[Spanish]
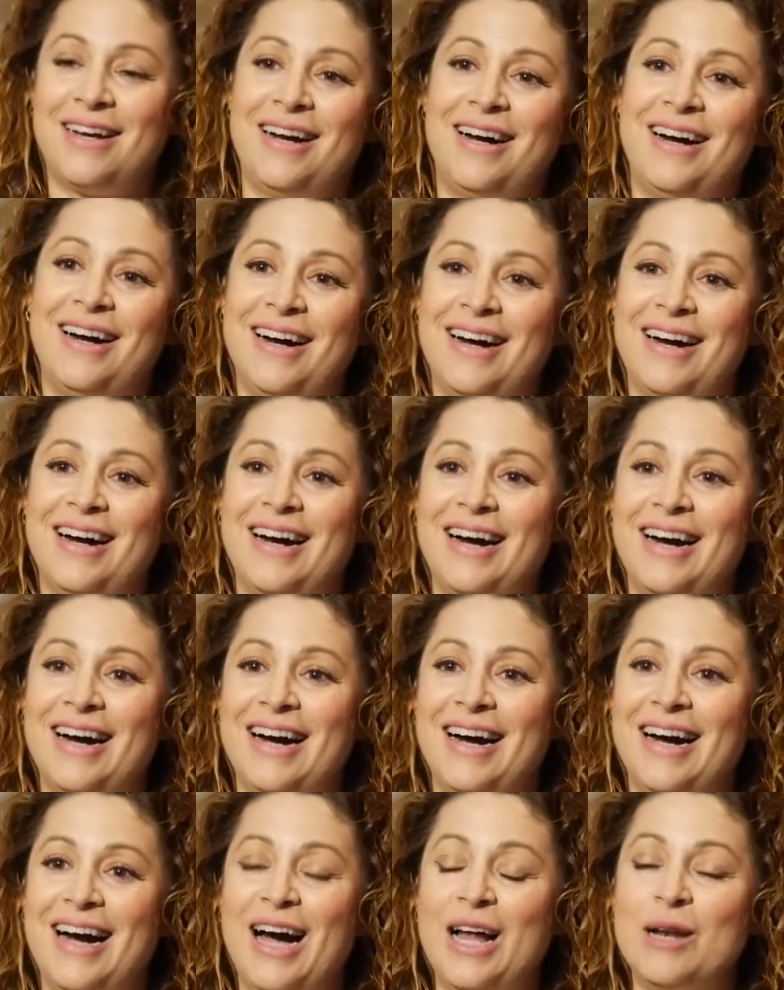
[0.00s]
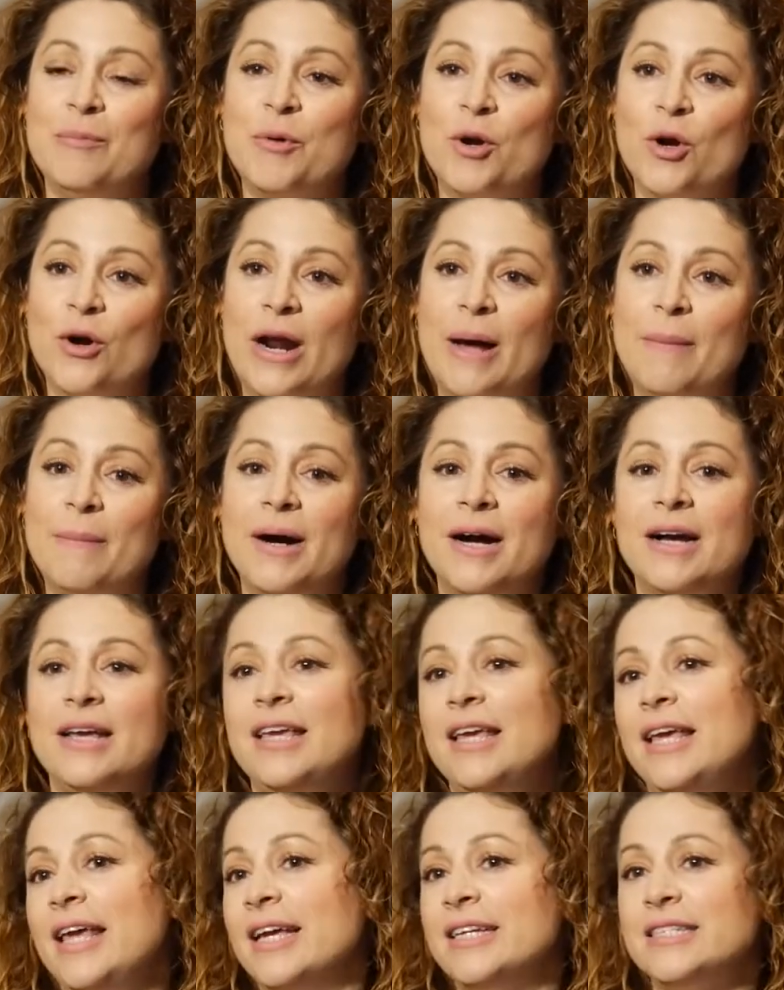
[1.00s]
al programa
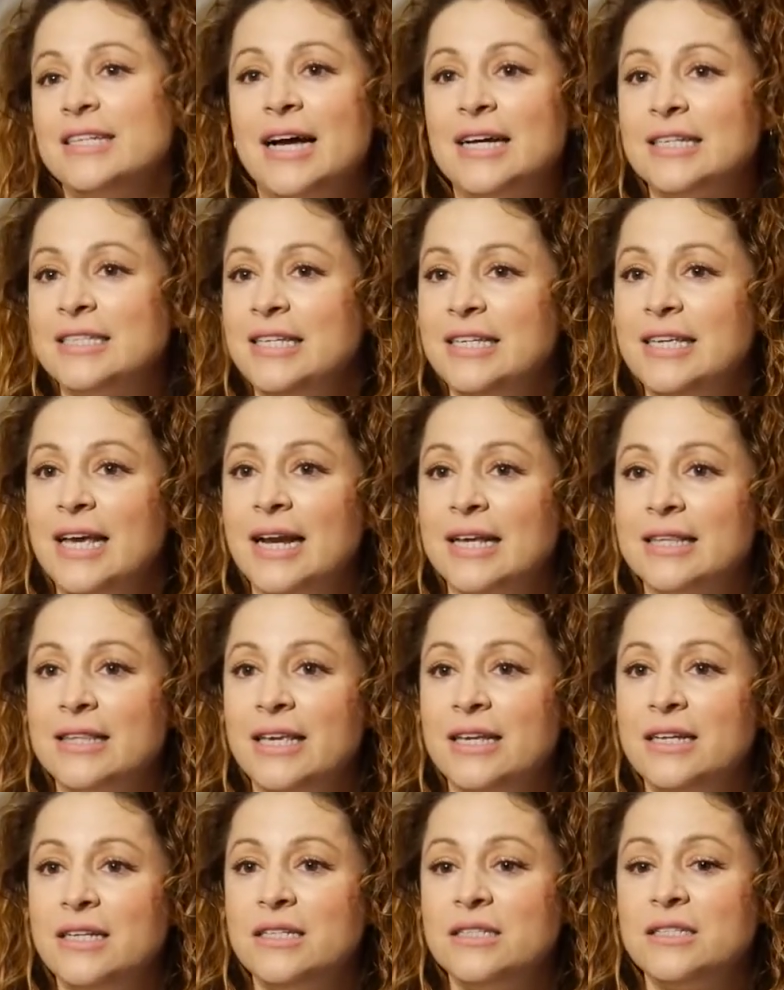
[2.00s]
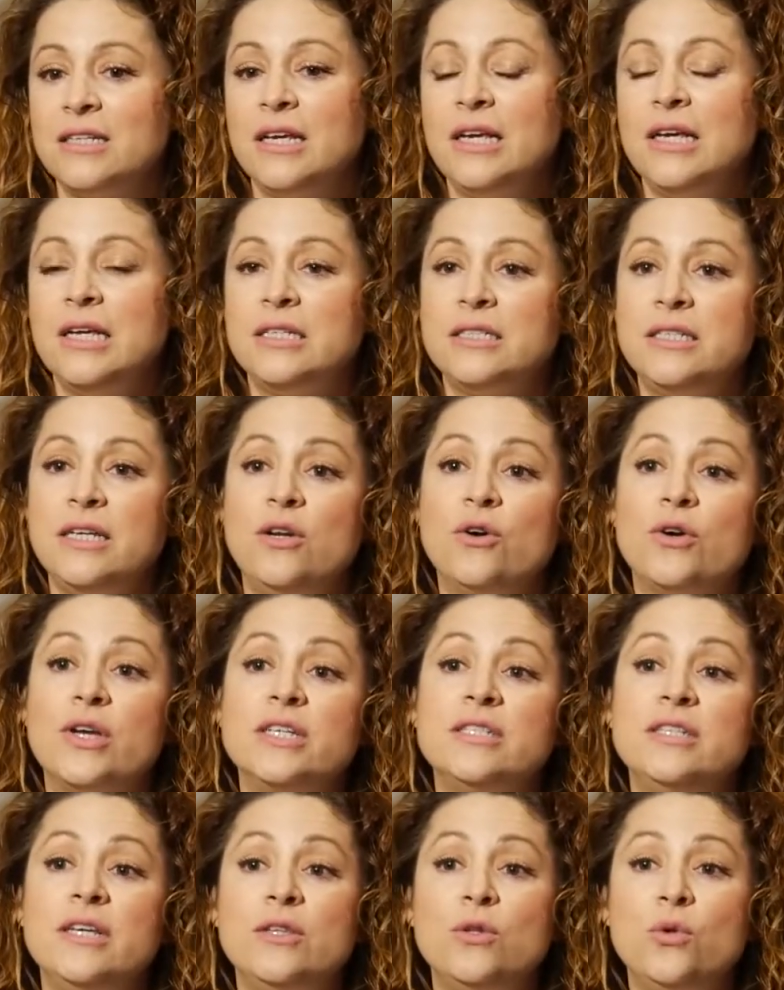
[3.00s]
y es, así ya la tienes, sino
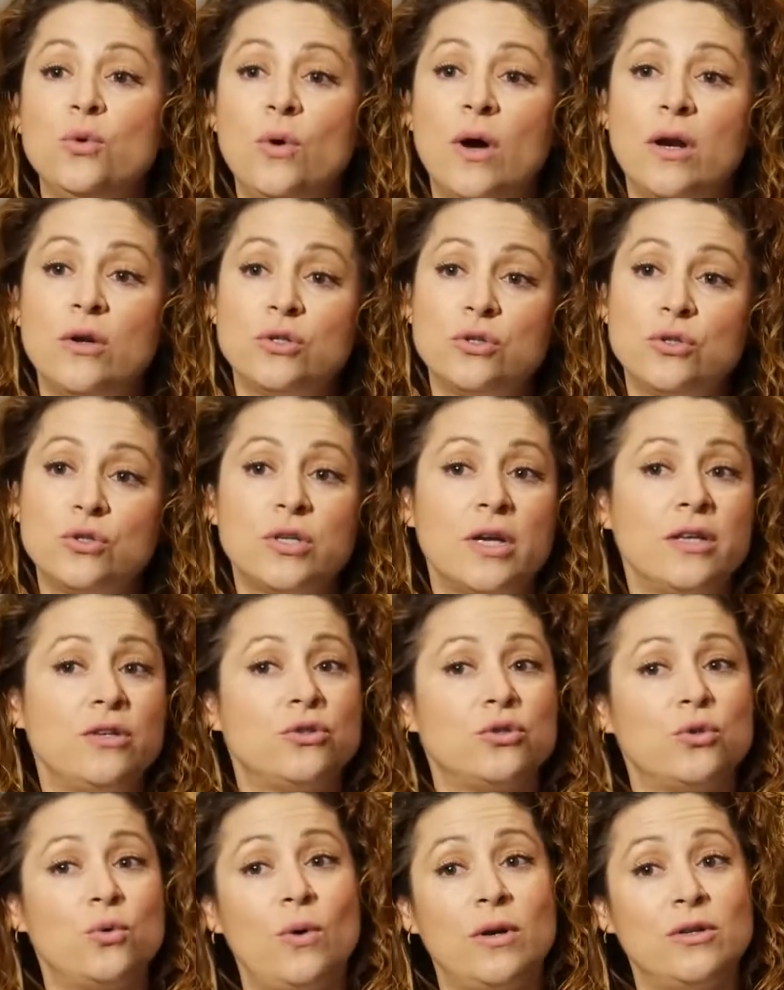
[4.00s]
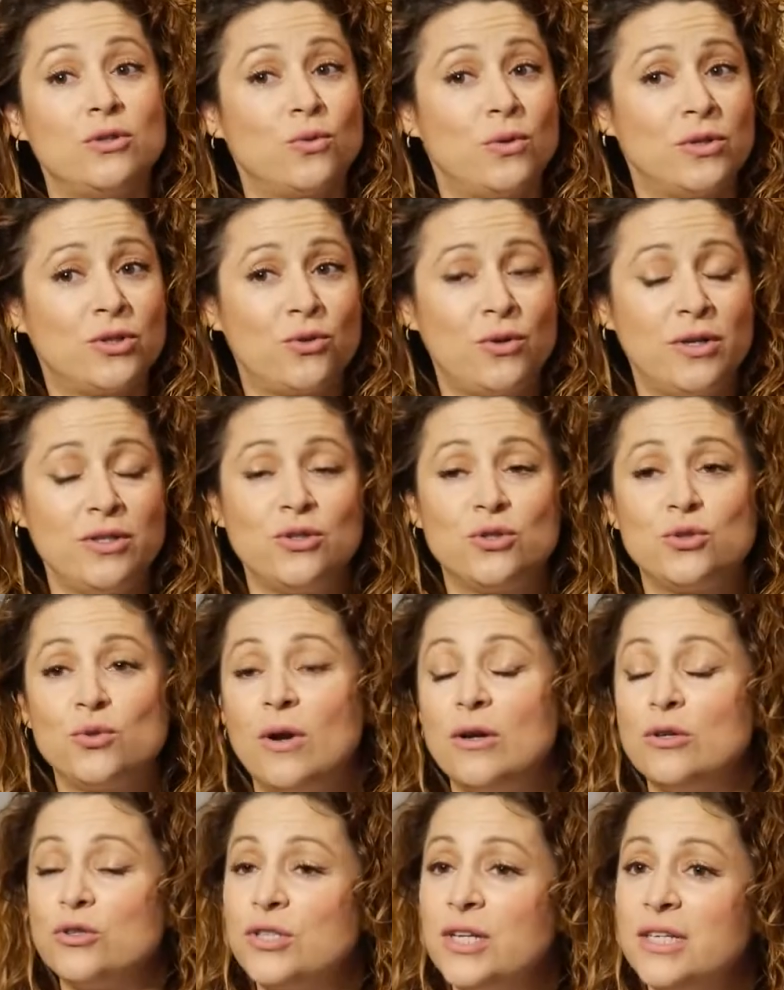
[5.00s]
que si tú a los dos años o a los cuatro años
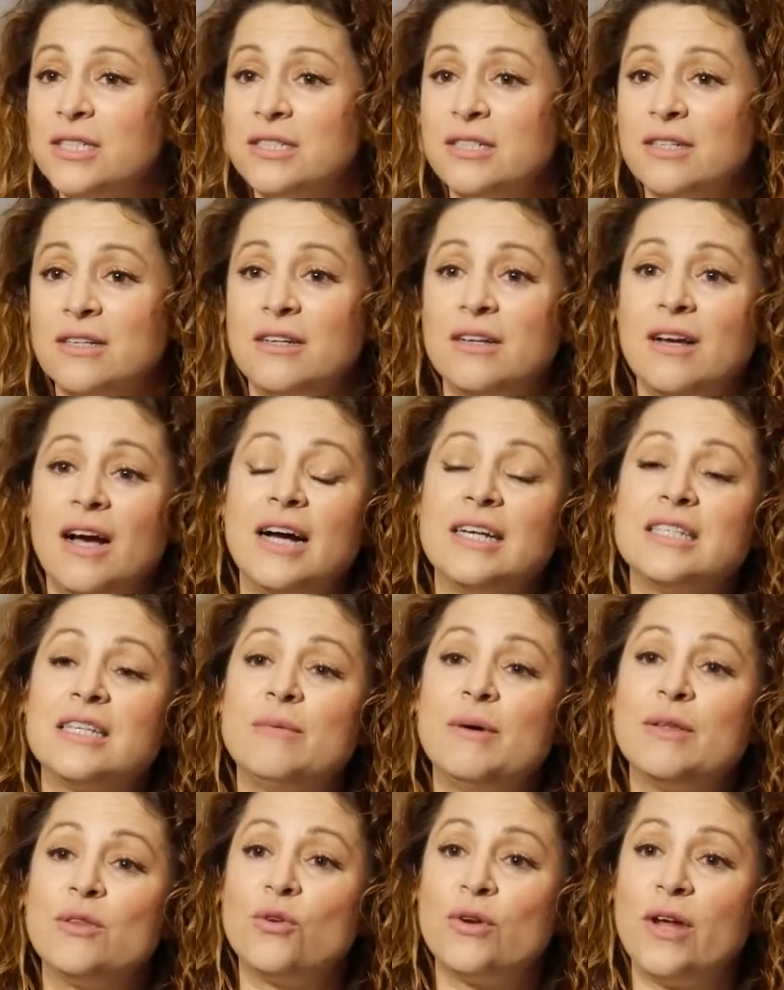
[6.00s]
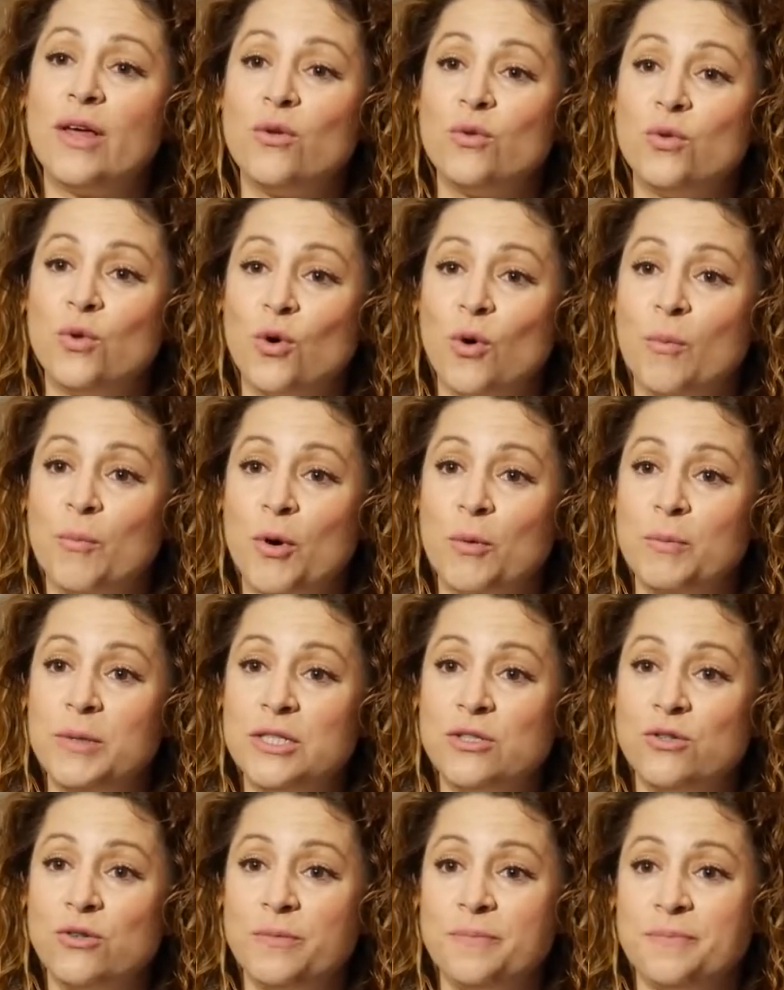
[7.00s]
o a los seis has abandonado tu
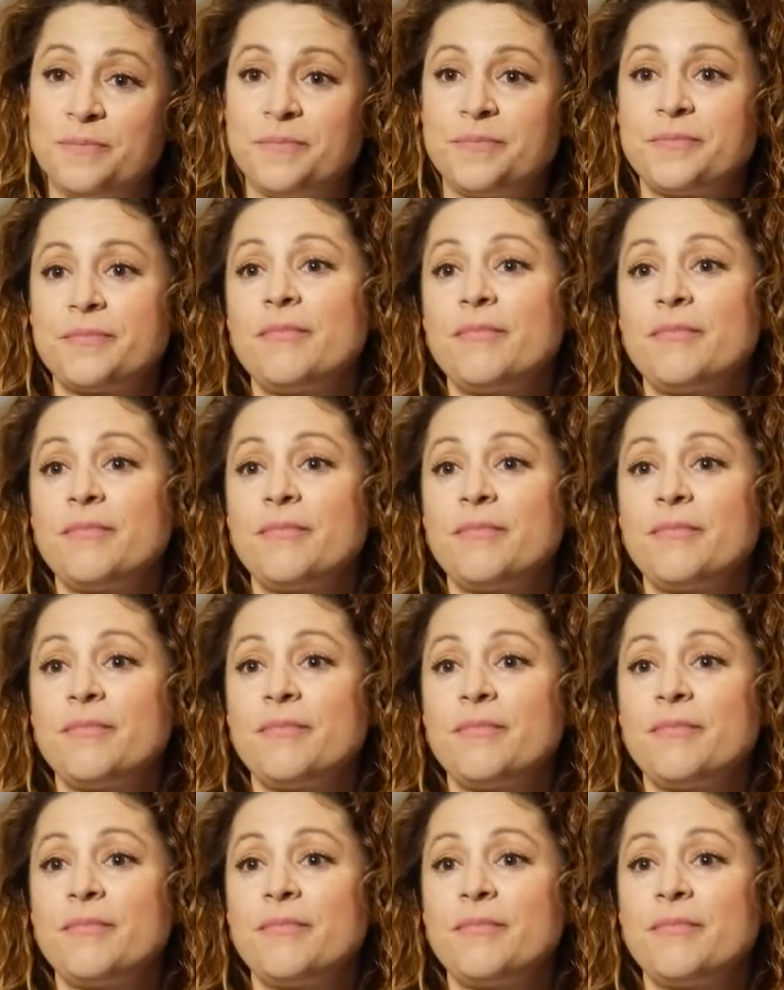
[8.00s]
compromiso,